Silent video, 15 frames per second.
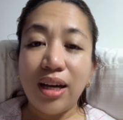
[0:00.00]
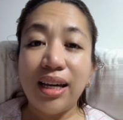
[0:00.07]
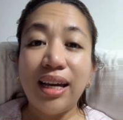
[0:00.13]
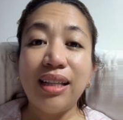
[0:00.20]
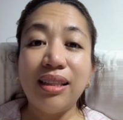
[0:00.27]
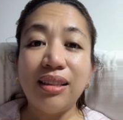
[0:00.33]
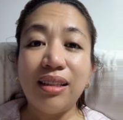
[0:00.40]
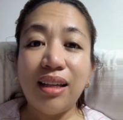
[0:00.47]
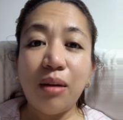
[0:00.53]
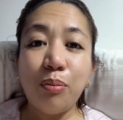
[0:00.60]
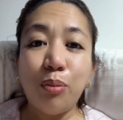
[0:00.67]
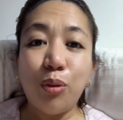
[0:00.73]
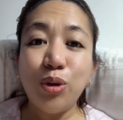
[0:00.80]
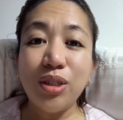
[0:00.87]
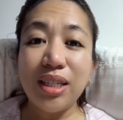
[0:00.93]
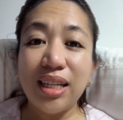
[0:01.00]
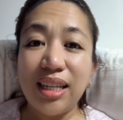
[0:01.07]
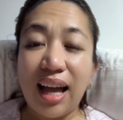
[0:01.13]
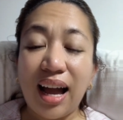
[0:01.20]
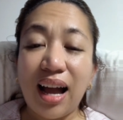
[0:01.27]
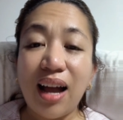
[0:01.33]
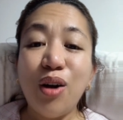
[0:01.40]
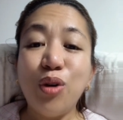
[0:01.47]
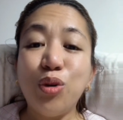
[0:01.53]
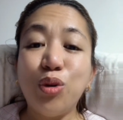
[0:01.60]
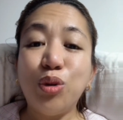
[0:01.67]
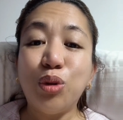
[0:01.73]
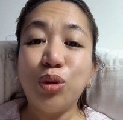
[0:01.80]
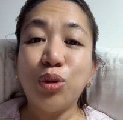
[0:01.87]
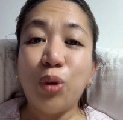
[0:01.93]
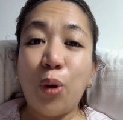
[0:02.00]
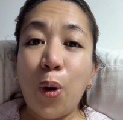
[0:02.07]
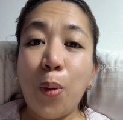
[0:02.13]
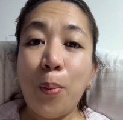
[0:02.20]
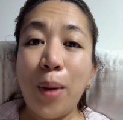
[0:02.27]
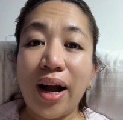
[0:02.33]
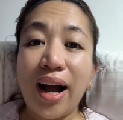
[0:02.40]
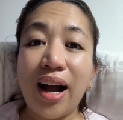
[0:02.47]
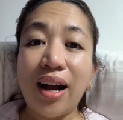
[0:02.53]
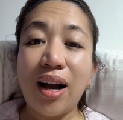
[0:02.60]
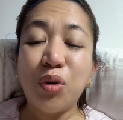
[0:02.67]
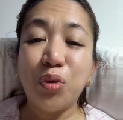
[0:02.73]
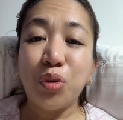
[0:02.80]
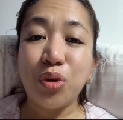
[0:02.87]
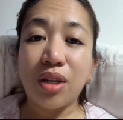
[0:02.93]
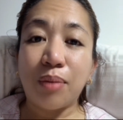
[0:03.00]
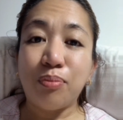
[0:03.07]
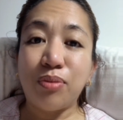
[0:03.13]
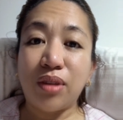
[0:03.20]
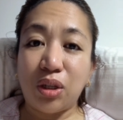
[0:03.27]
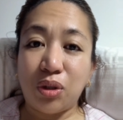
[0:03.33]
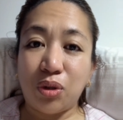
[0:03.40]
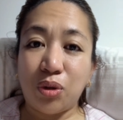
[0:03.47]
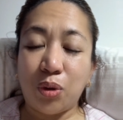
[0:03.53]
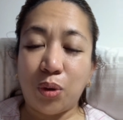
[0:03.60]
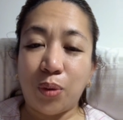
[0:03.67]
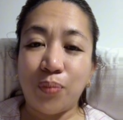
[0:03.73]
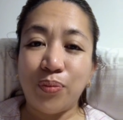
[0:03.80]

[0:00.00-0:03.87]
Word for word: Hindi po sila yung totoong mga kausap ninyo.